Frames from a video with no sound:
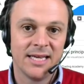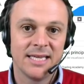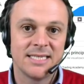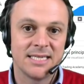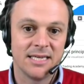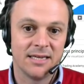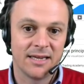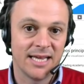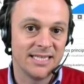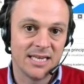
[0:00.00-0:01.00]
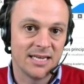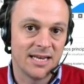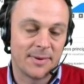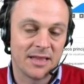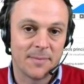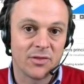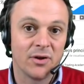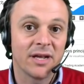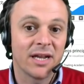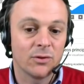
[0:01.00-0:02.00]
Si eh, la participación
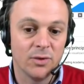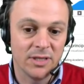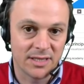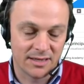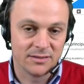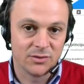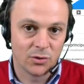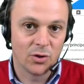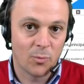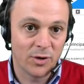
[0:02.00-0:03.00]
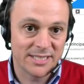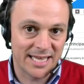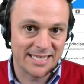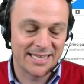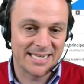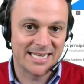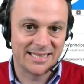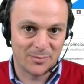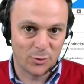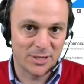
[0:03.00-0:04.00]
es gratuita, yo creo que puede estar
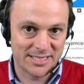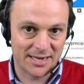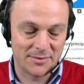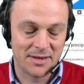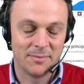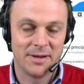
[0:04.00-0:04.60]
interesante, puede estar bien,